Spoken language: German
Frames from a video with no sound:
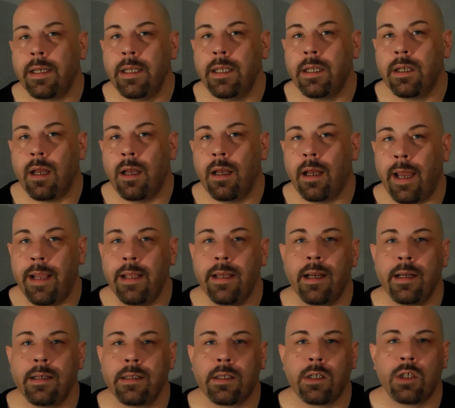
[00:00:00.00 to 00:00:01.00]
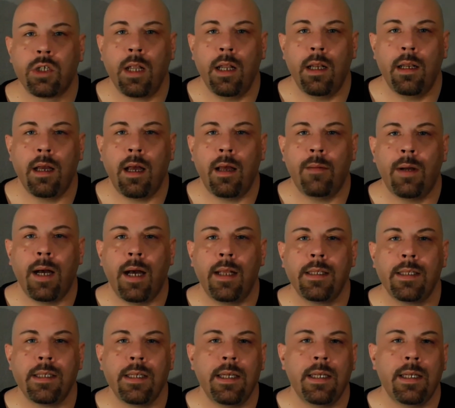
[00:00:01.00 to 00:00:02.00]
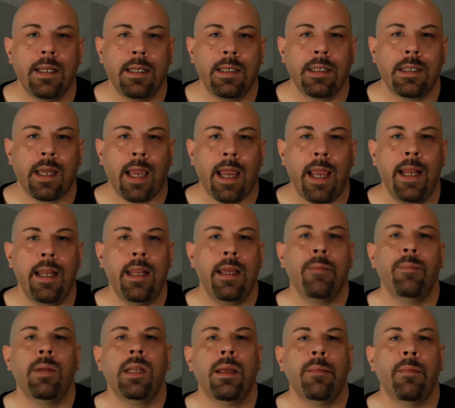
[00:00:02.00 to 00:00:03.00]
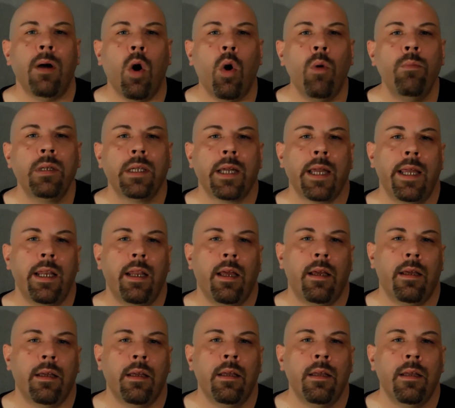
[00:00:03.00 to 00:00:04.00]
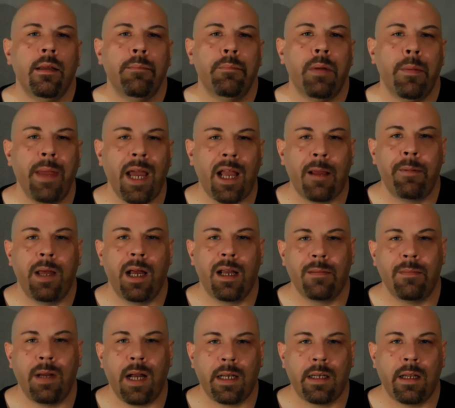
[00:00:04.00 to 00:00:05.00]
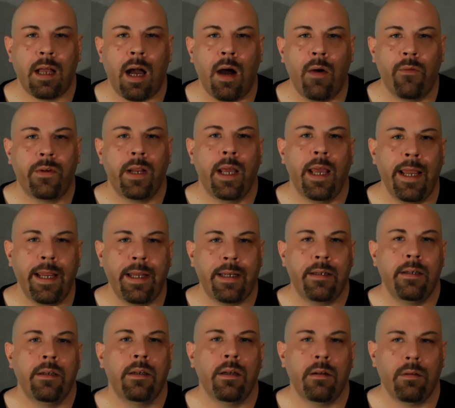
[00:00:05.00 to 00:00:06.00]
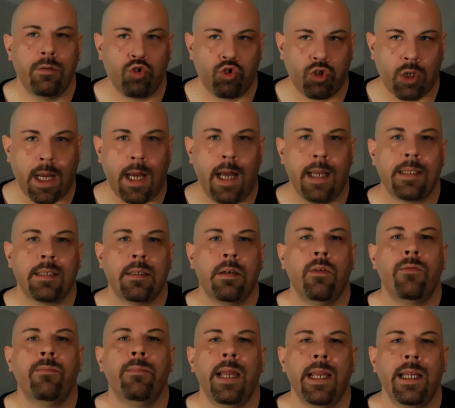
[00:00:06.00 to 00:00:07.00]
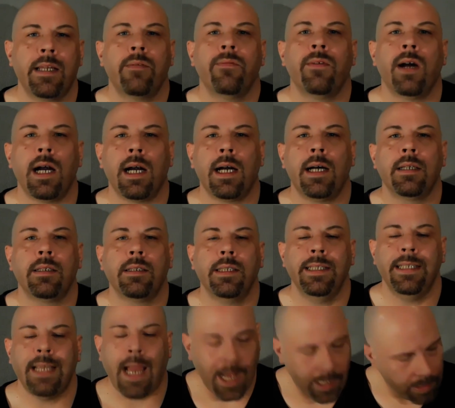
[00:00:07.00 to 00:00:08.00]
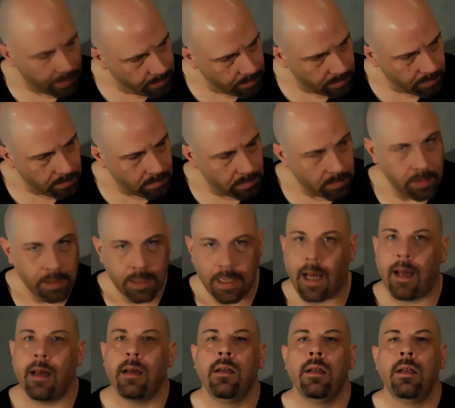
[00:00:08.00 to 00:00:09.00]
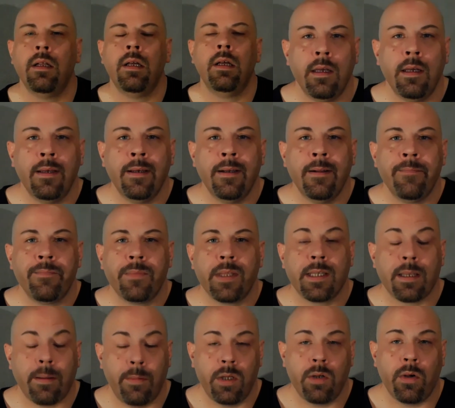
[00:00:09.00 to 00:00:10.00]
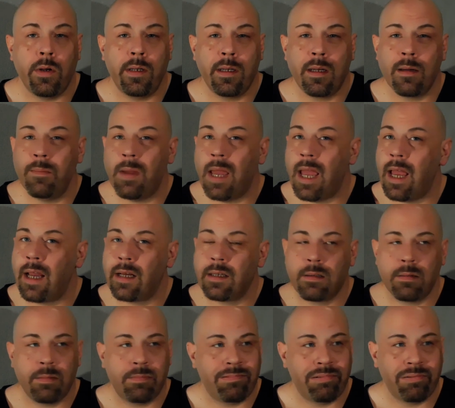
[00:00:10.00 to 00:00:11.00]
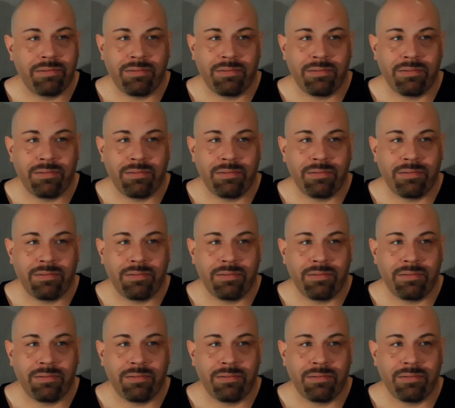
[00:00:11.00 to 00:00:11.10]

die ich äh, eingangs gestellt habe, hat sich das Training mit dem Hometrainer bemerkbar gemacht auf der echten Straße, auf dem echten Fahrrad. Ja, ja, das habe ich heute gemerkt.